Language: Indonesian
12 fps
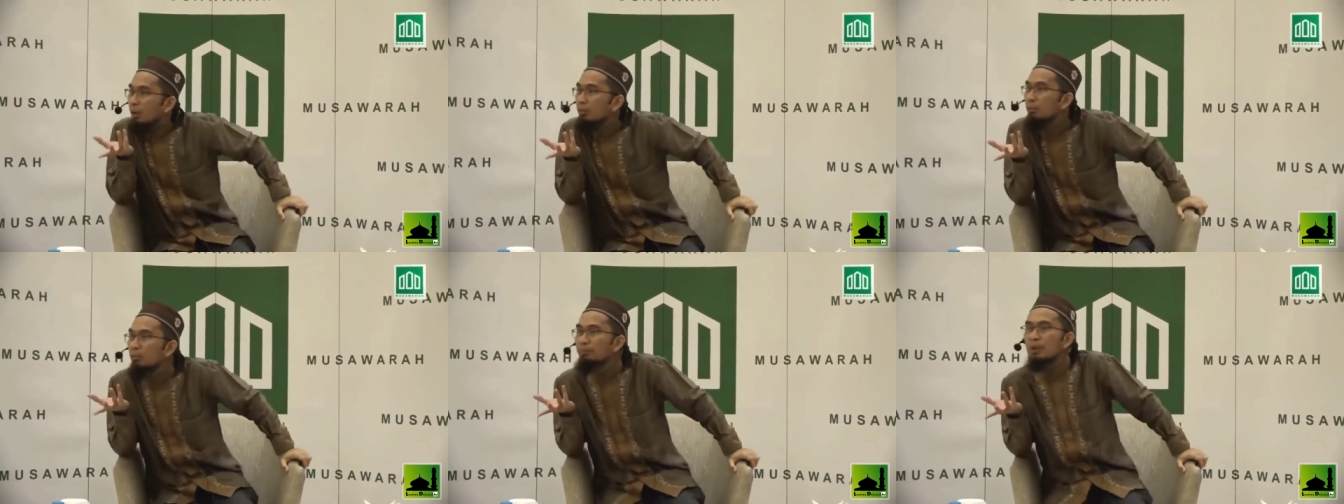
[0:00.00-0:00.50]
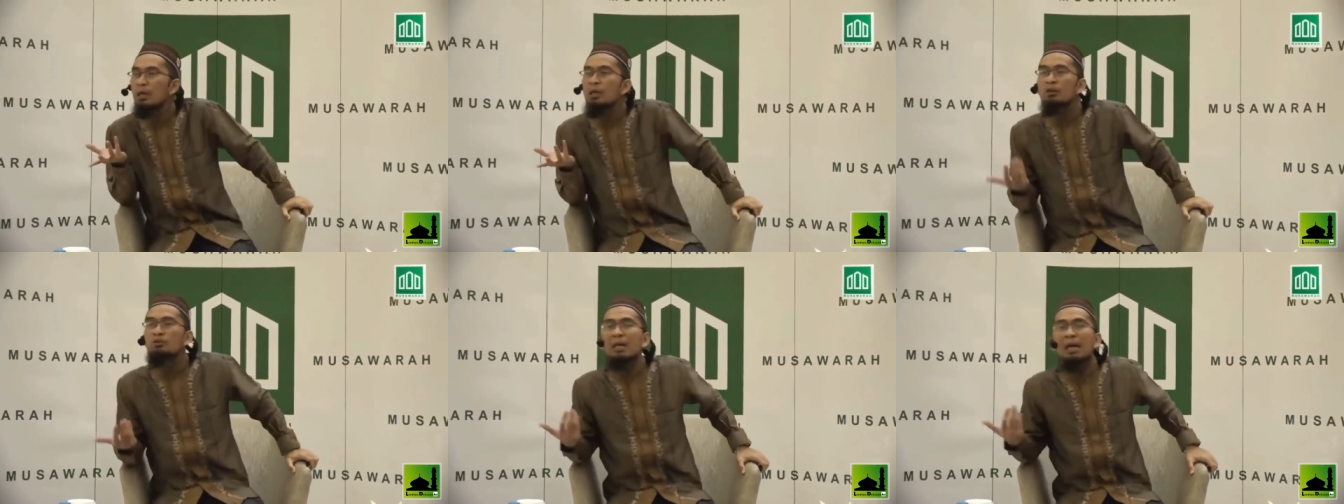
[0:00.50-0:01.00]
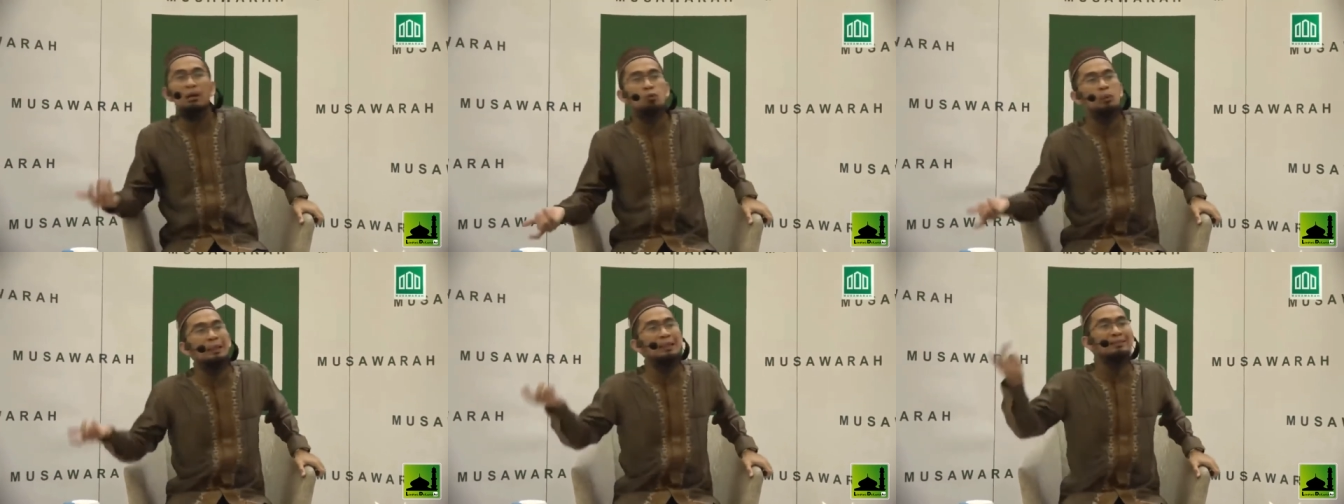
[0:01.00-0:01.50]
anhu,
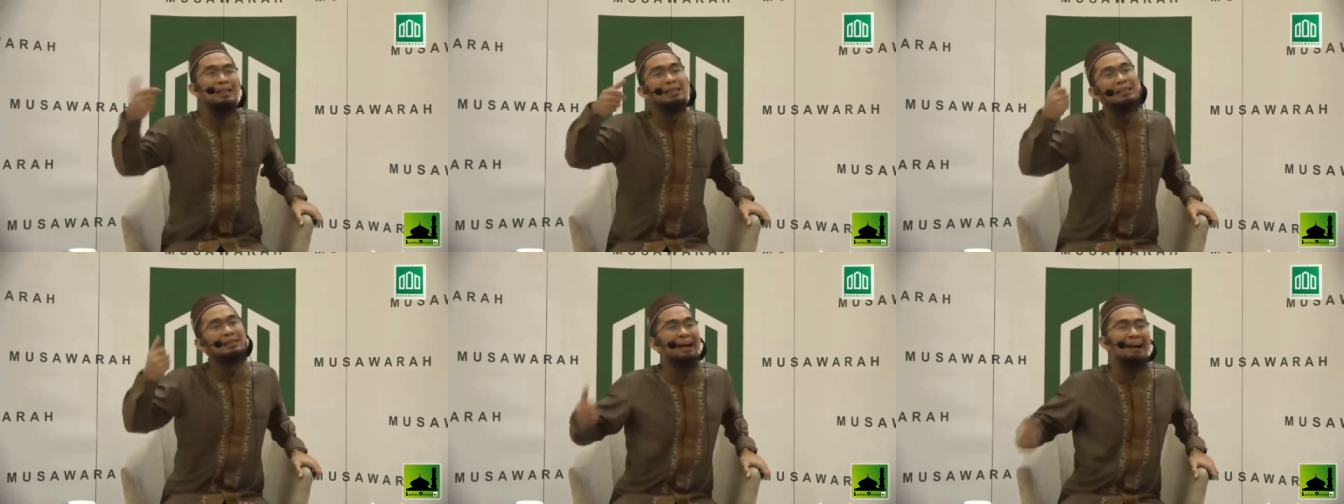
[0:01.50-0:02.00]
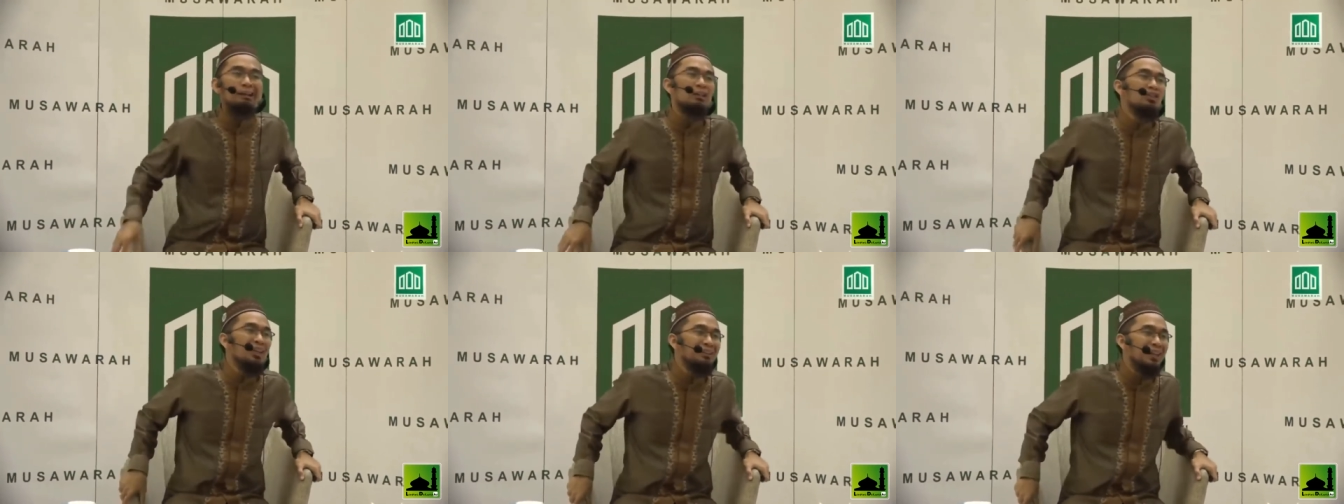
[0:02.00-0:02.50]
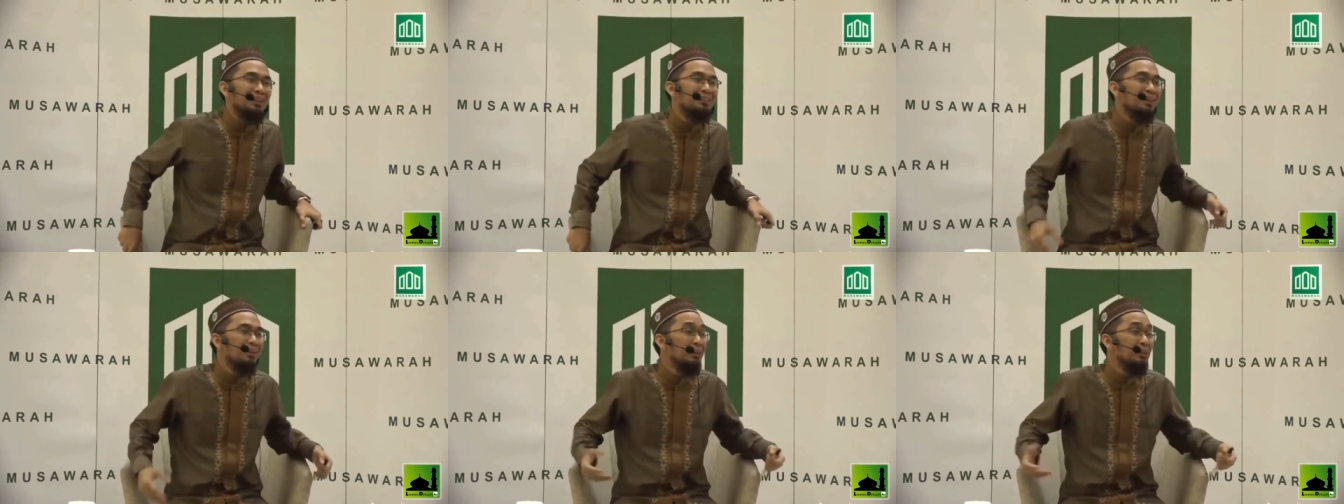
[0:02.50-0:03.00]
ja'u ila Sayyidati Aisyah,
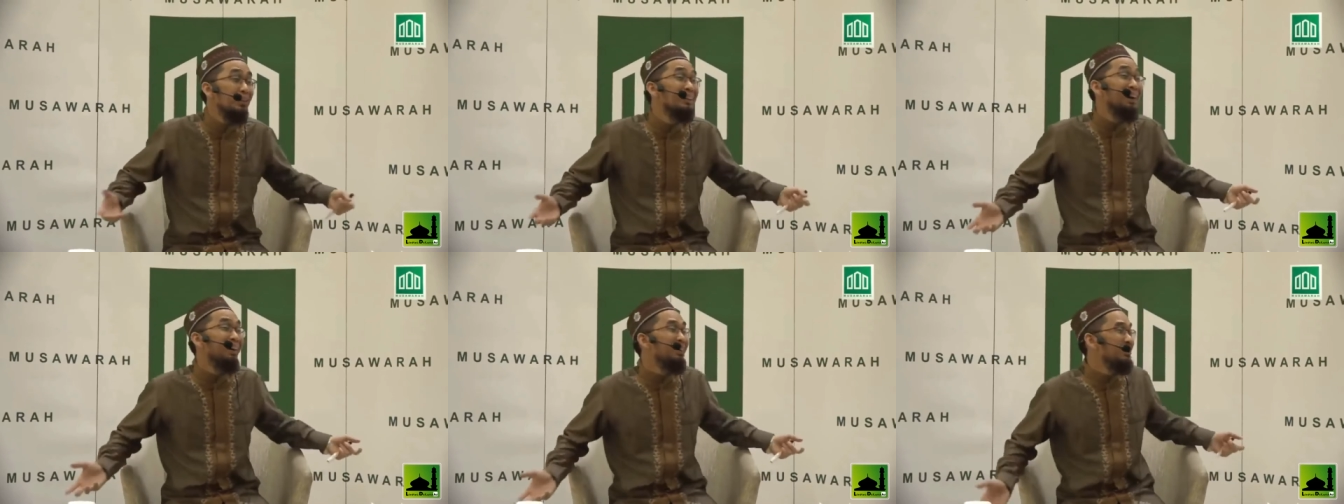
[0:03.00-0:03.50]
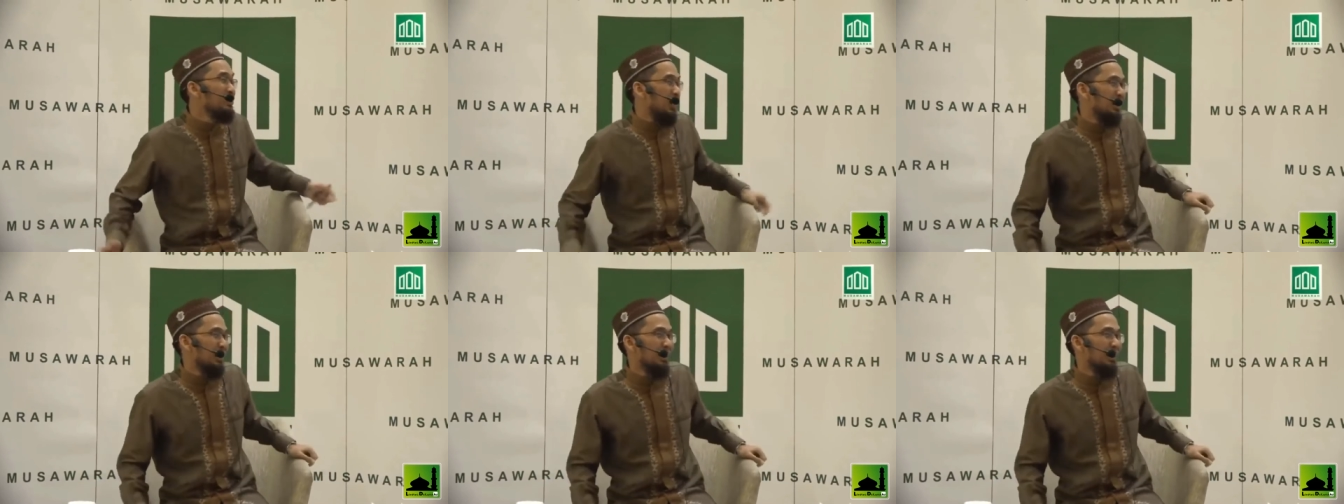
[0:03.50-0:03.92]
datang kepada Sayyidah Aisyah.